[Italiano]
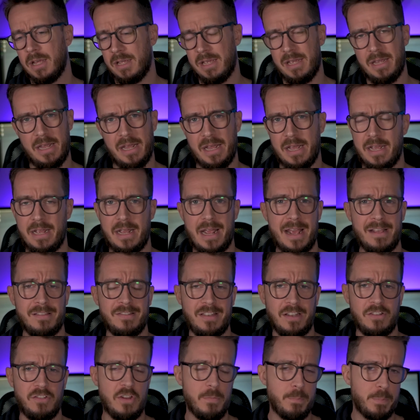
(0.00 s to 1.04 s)
eh,
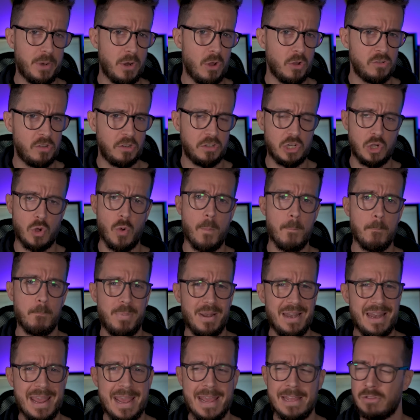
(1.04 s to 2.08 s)
SC Project
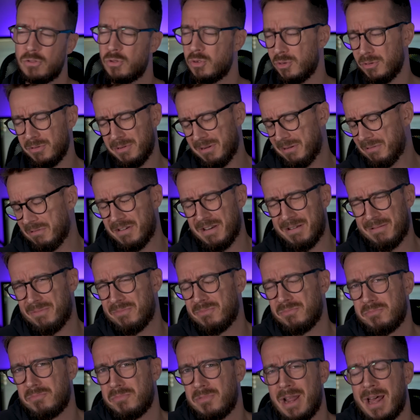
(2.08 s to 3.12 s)
completo, cioè
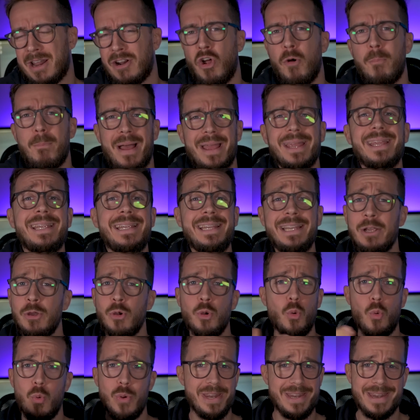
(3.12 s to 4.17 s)
una roba
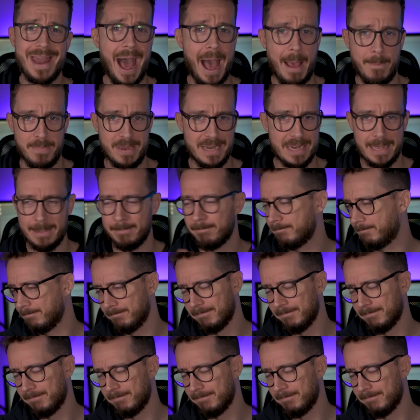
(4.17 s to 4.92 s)
inguidabile